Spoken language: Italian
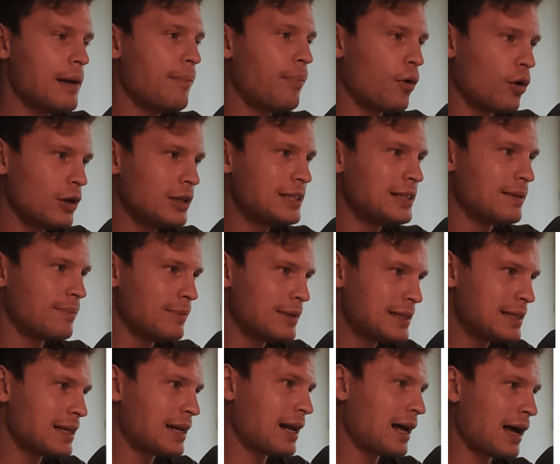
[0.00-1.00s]
Poi si
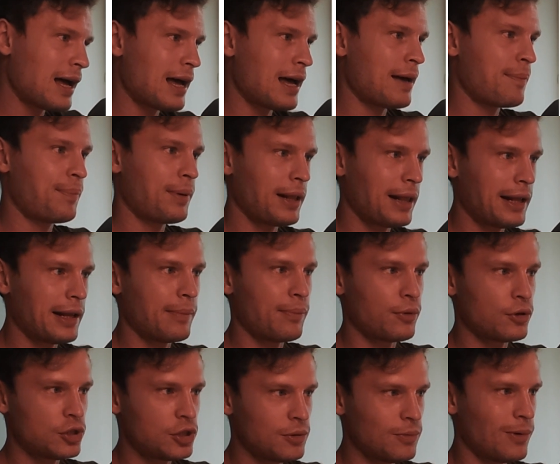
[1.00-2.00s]
inizierà a parlare al
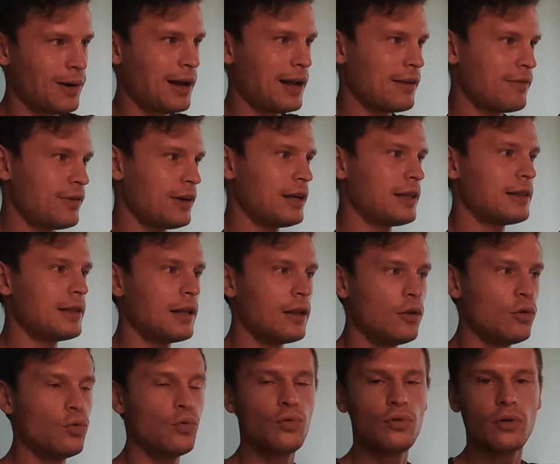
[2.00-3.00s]
prossimo halving
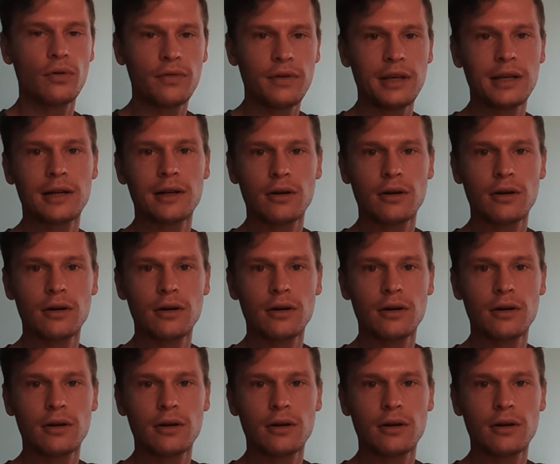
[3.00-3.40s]
dell'1,